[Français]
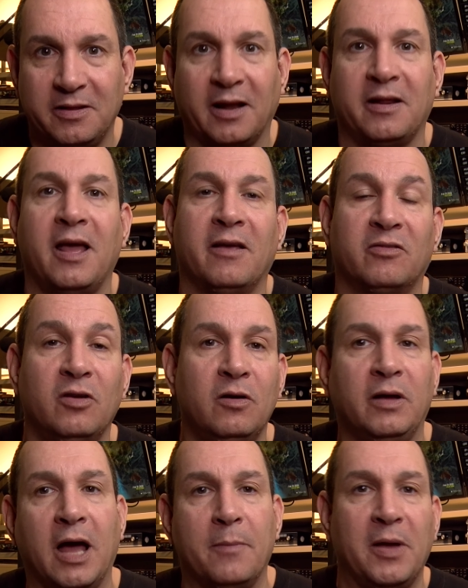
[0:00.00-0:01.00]
derrière ça.
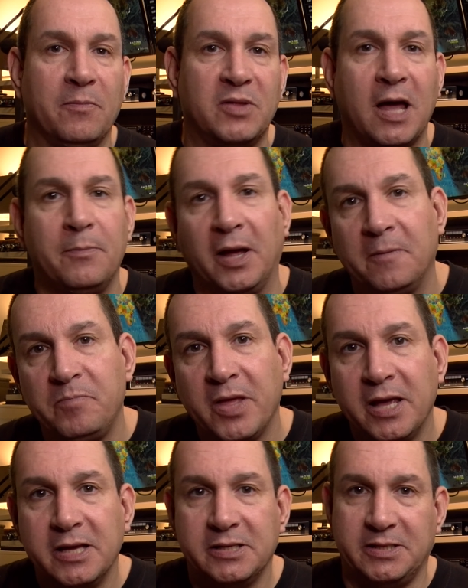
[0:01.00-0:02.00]
Et en même temps, ben,
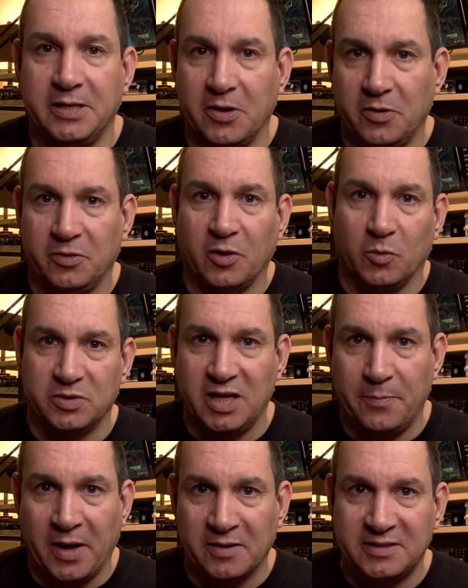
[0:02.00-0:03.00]
s'il y a une grosse
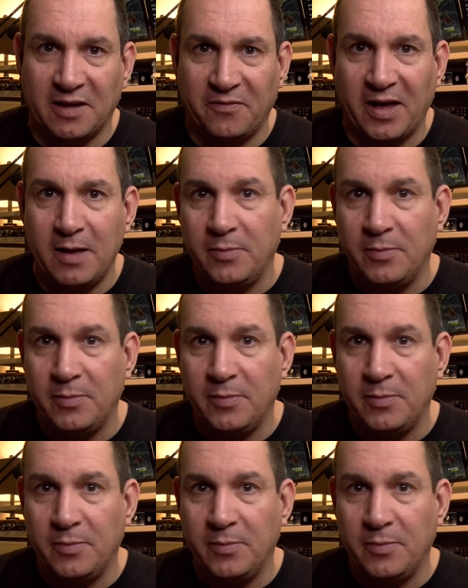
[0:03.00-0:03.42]
dépense à faire,